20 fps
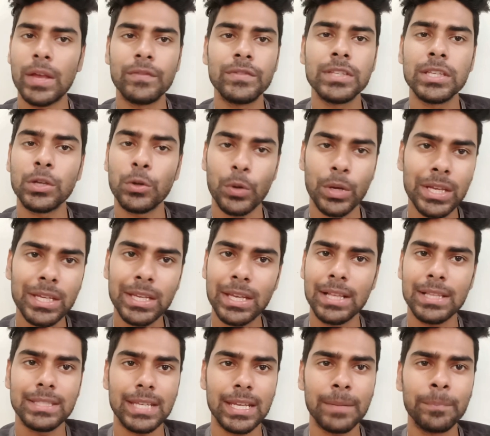এফসির হয়ে
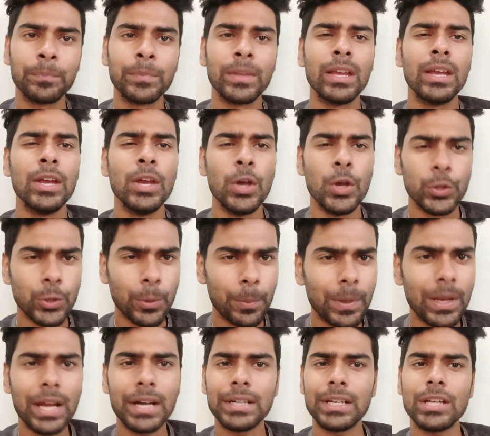খেলছেন তো
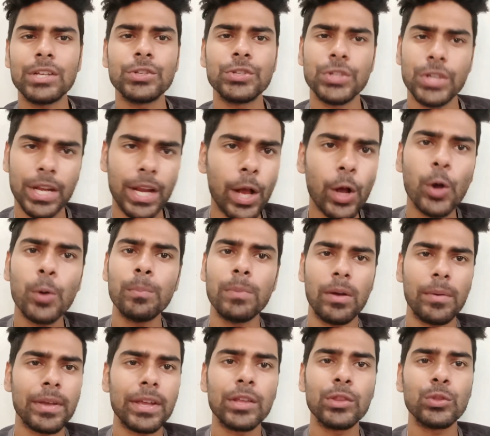প্লেয়ারটার
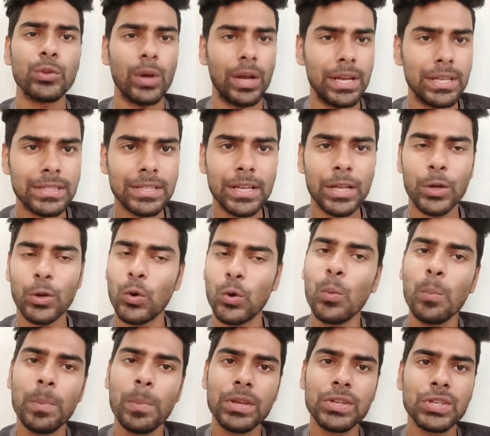সেরকমভাবে কিন্তু আইএসএলে খুব
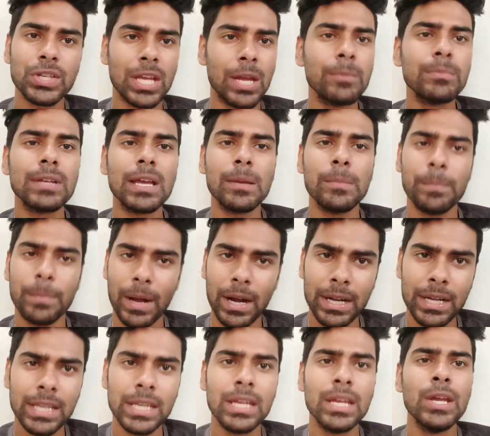বেশি গেম টাইম
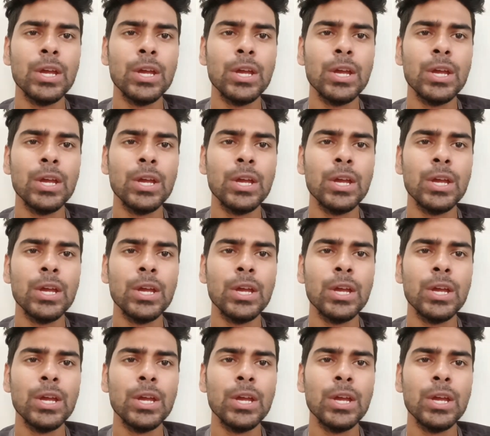পাননি